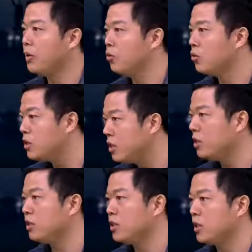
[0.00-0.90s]
维用这
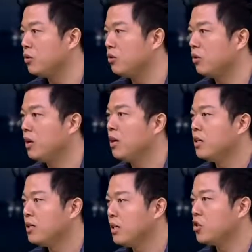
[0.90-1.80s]
个行动
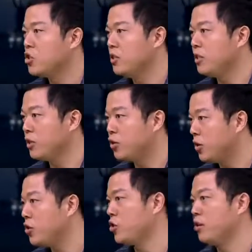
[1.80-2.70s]
向世界
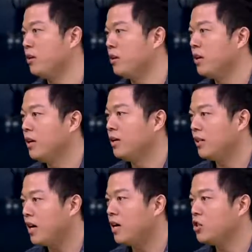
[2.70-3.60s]
宣示了，
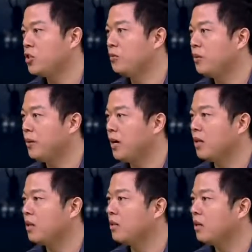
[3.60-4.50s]
他是比本
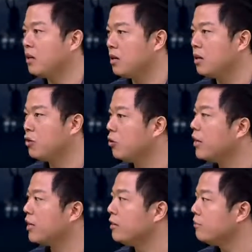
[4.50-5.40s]
拉登更勇
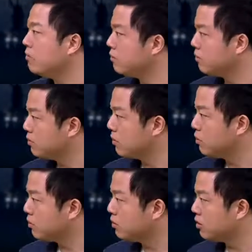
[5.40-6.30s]
敢的
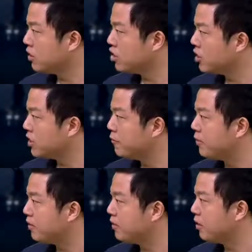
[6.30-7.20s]
这个圣战
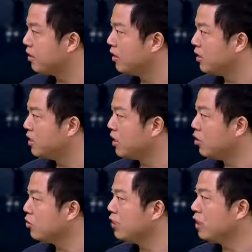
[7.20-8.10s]
分子，然
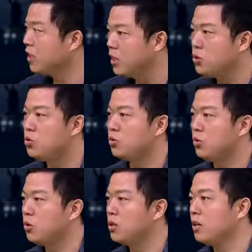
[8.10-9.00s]
后一举
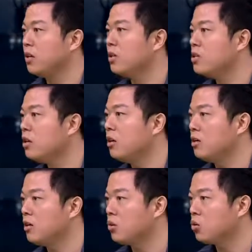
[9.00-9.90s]
获得了一个称号，
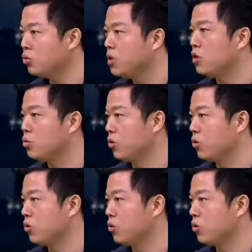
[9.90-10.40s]
叫做“屠场